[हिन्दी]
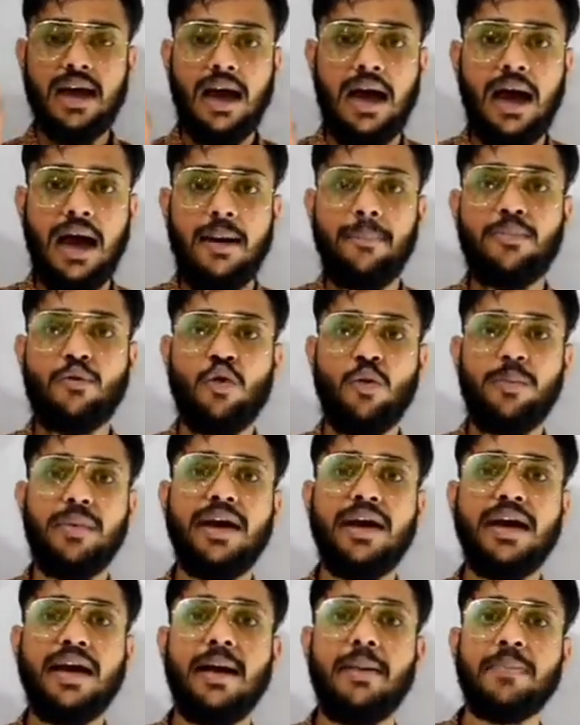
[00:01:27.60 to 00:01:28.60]
आपको मैं
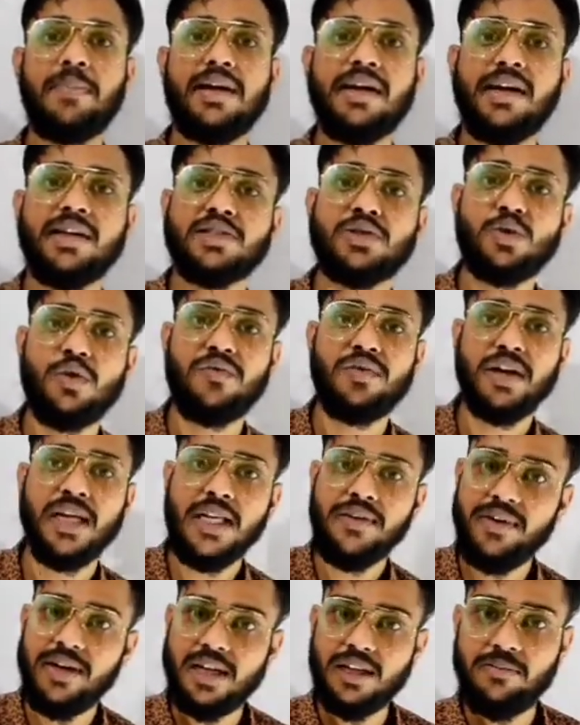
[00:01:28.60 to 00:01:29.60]
एप्लीकेशन ऑफ
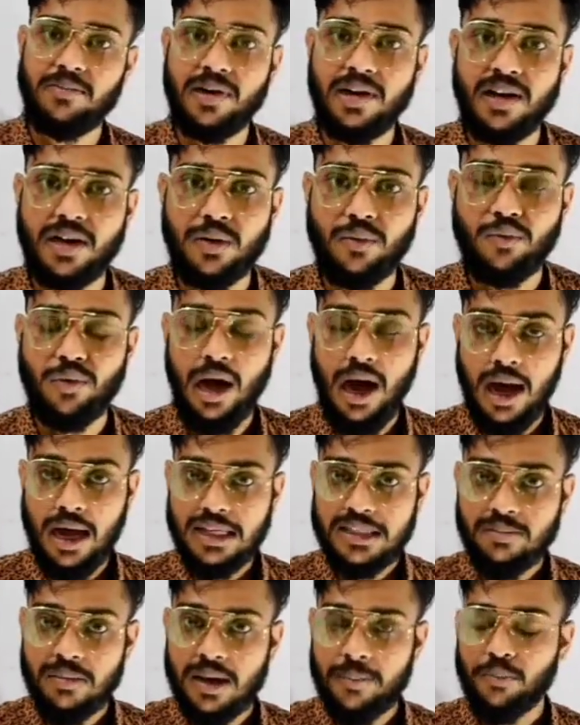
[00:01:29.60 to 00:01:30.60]
डेरिवेटिव पढ़ा रहा हूँ
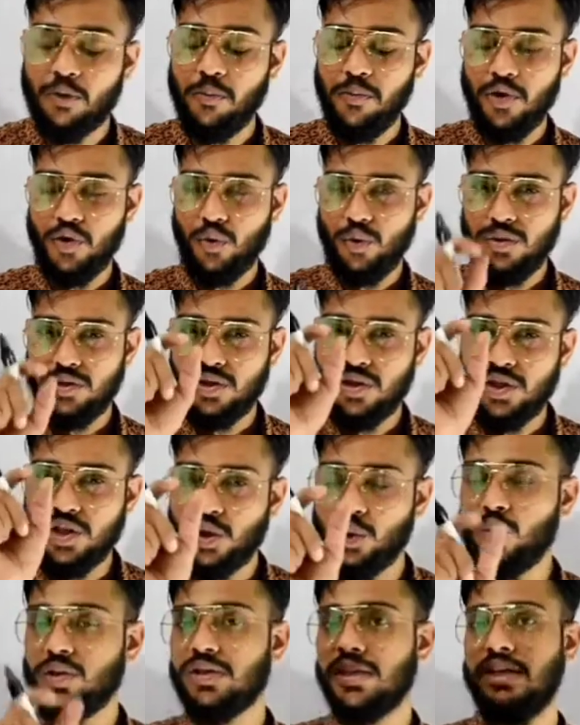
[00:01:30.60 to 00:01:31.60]
आज मैं आपको बिल्कुल
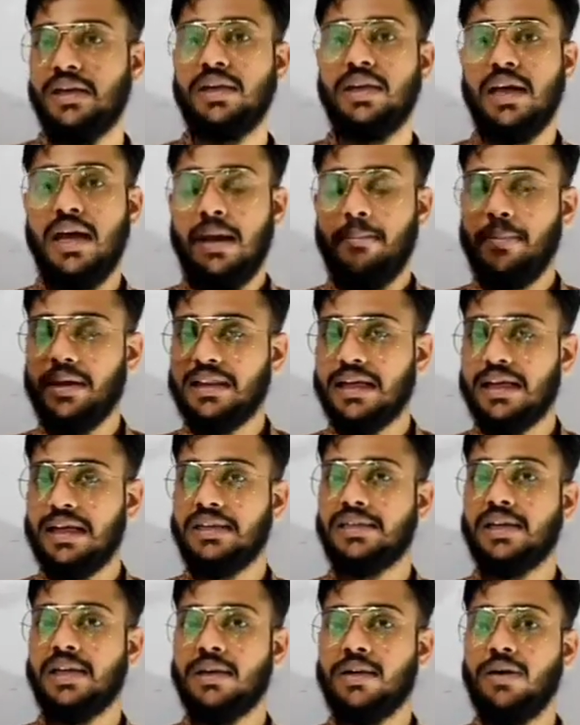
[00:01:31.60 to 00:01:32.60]
जीरो से बताने
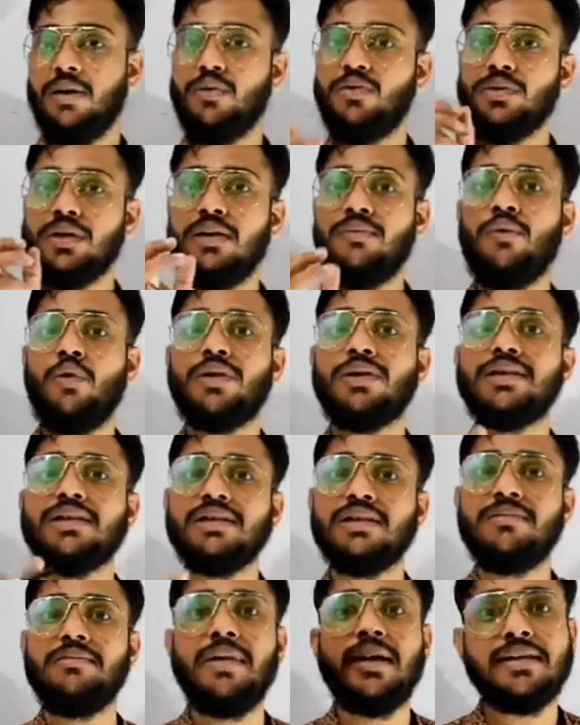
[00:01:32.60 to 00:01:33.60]
जा रहा हूँ कि व्हाट इज़
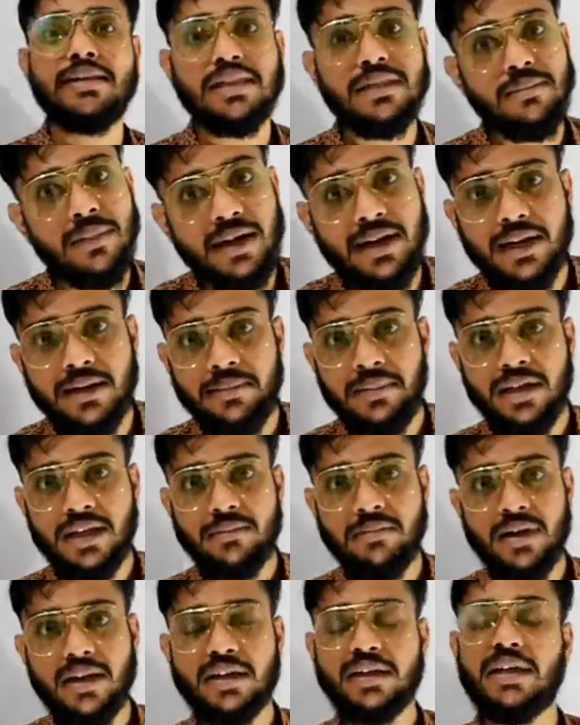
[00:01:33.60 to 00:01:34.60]
द मैक्सिमा एंड
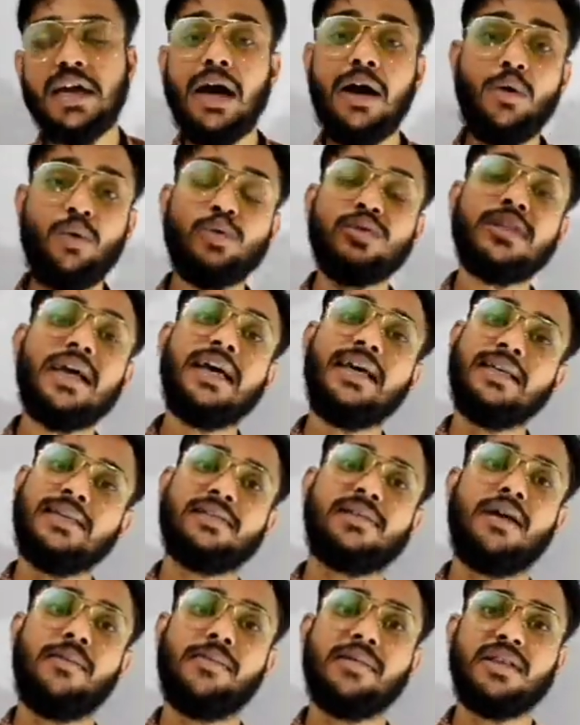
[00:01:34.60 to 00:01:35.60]
मिनिमा क्या होता है
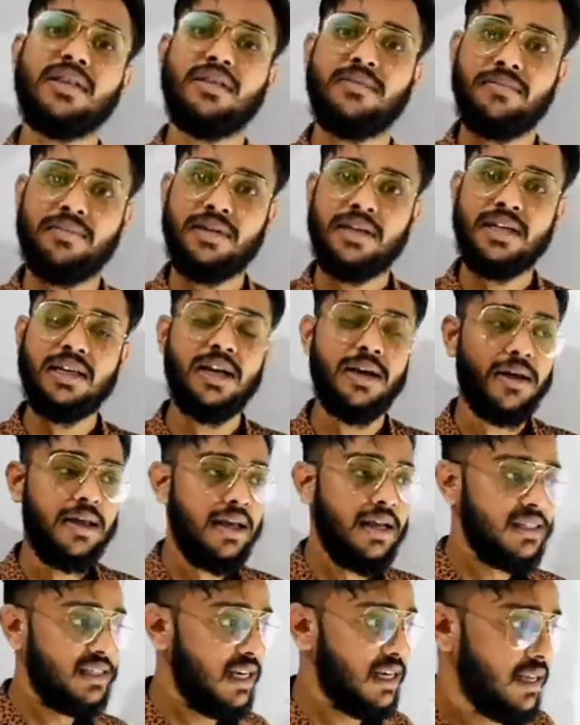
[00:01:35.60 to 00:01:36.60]
इसका मतलब ठीक है
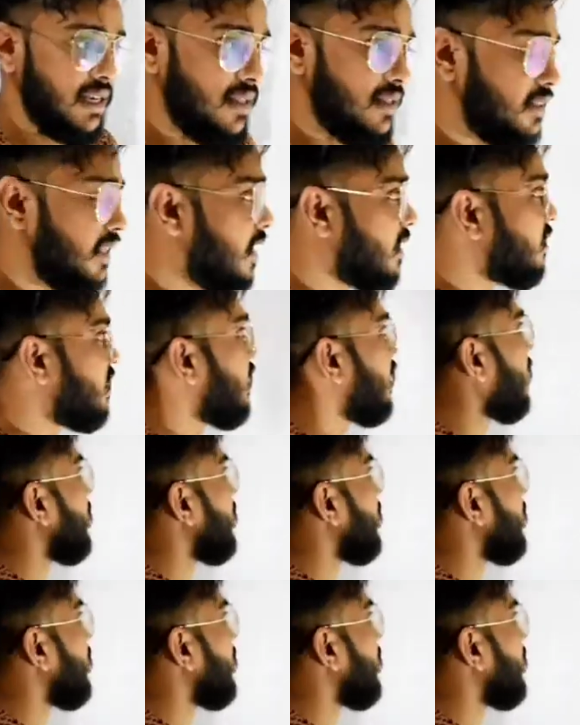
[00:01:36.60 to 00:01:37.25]
चलिए देखते हैं